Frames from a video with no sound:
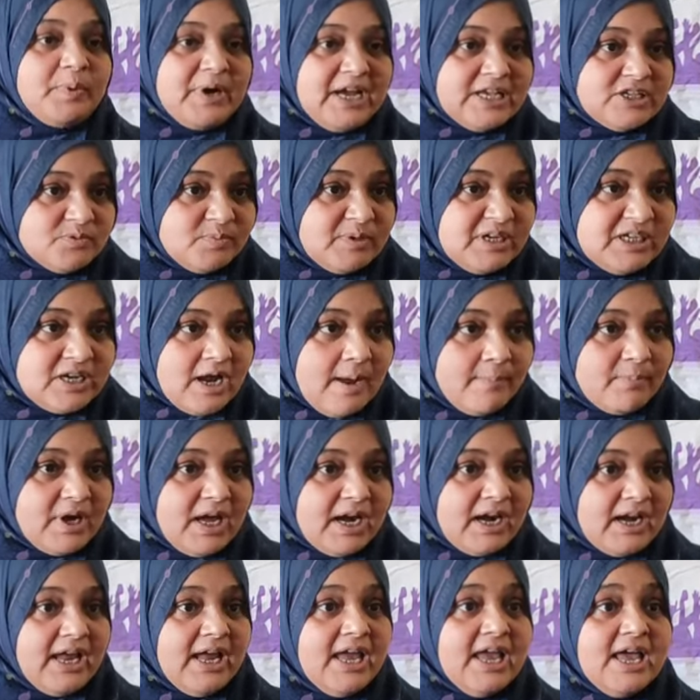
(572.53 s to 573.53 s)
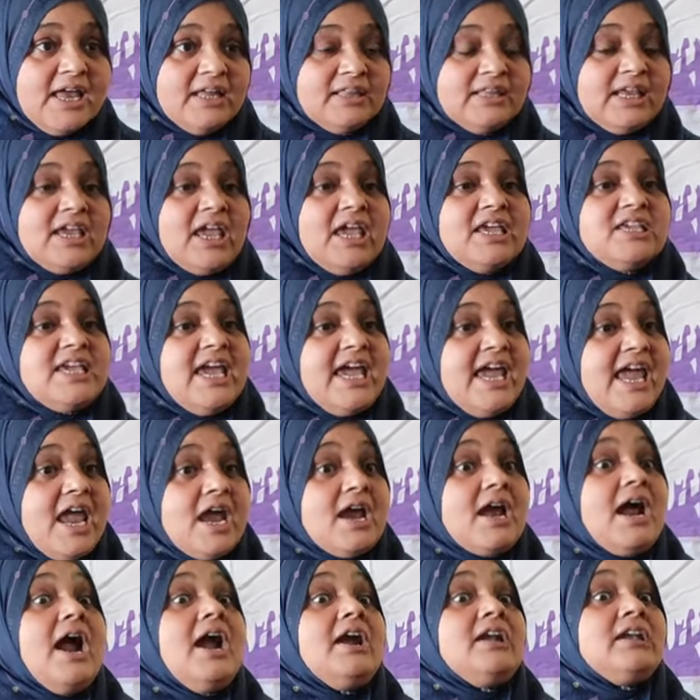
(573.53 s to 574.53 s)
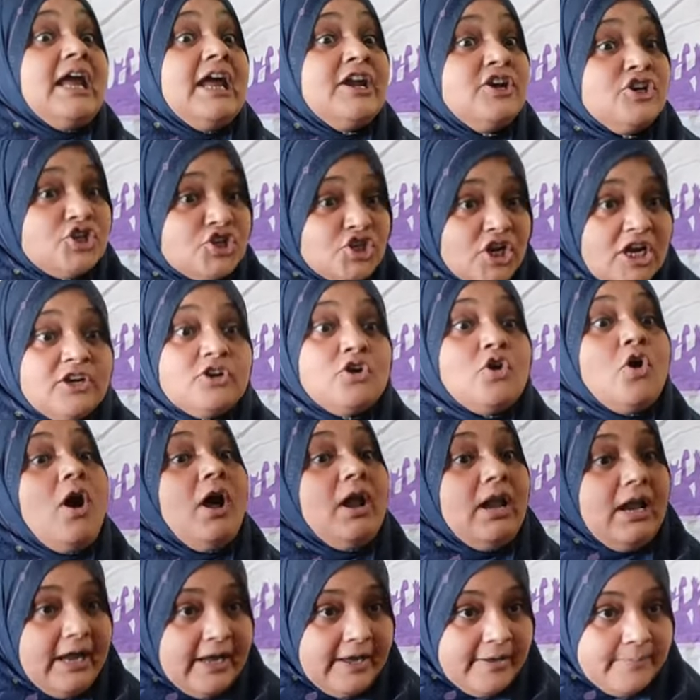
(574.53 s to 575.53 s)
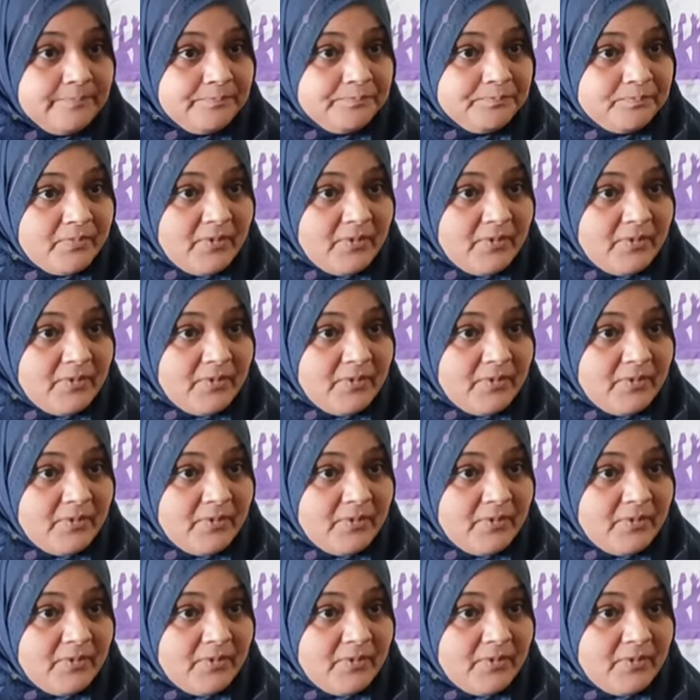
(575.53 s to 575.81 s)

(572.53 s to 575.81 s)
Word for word: प्रेस मीट हम कर रहे हैं देखिए ये एक अटेंशन कॉल है